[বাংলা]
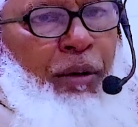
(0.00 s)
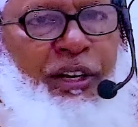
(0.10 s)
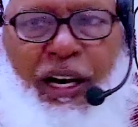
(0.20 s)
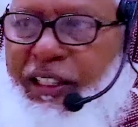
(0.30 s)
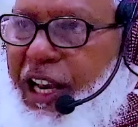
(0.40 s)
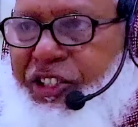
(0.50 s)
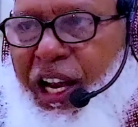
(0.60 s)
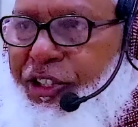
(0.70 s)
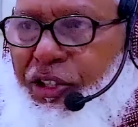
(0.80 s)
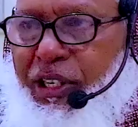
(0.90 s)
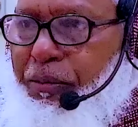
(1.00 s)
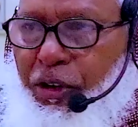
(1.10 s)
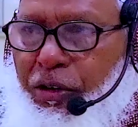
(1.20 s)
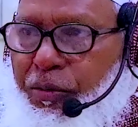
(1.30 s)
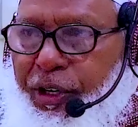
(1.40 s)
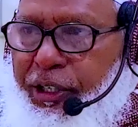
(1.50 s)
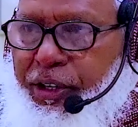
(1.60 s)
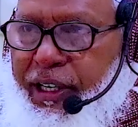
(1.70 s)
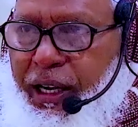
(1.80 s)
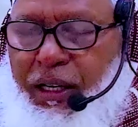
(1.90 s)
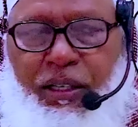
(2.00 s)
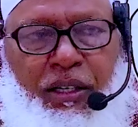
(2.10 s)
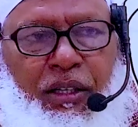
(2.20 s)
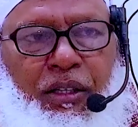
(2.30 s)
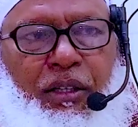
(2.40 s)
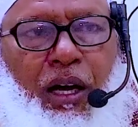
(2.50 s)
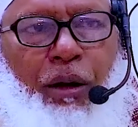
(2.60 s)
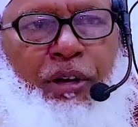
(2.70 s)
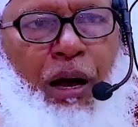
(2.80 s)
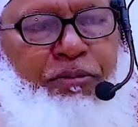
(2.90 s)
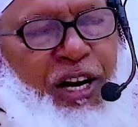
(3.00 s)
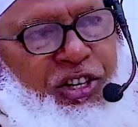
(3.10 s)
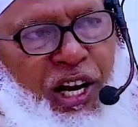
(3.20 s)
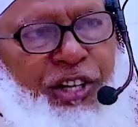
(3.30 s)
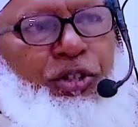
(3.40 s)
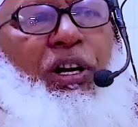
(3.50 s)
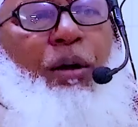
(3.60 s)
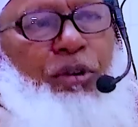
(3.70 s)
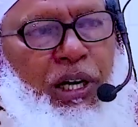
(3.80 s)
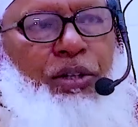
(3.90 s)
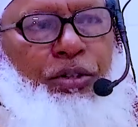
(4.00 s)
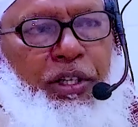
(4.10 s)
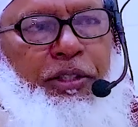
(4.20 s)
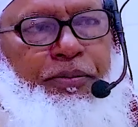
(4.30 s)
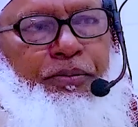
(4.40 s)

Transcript: আমি রাজার সাহায্যকে বড় মনে করি না আমি আপনার সাহায্য কামনা করি